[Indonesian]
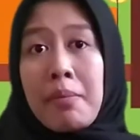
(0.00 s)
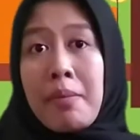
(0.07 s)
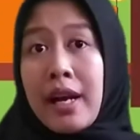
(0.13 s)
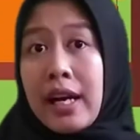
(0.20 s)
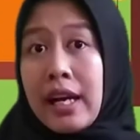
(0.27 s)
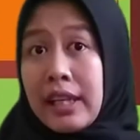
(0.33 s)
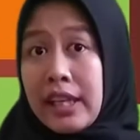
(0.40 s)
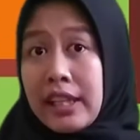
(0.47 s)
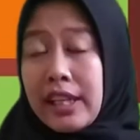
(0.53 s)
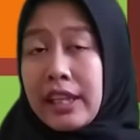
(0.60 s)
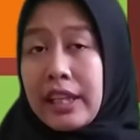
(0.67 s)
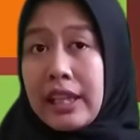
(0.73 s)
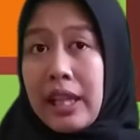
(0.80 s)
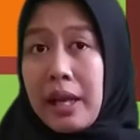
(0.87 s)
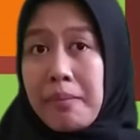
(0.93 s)
makanan yang
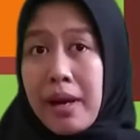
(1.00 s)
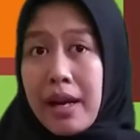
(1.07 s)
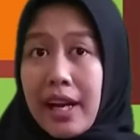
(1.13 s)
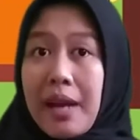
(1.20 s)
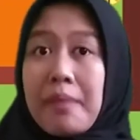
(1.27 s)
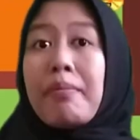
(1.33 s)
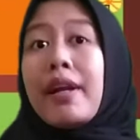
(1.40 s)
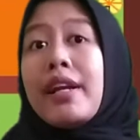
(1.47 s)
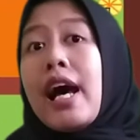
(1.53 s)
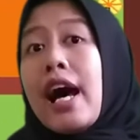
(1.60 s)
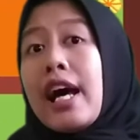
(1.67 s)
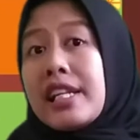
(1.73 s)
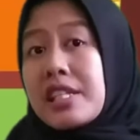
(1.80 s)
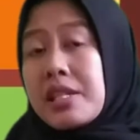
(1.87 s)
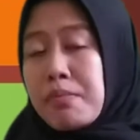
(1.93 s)
kita makan pada
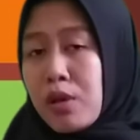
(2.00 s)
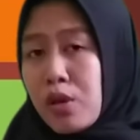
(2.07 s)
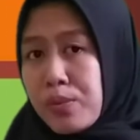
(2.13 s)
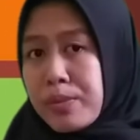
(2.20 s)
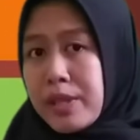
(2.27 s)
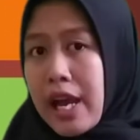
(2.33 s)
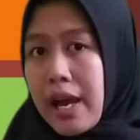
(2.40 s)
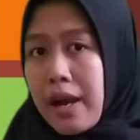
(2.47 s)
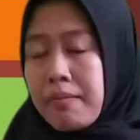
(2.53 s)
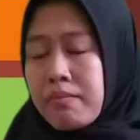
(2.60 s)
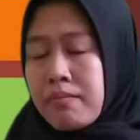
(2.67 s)
hari sebelumnya?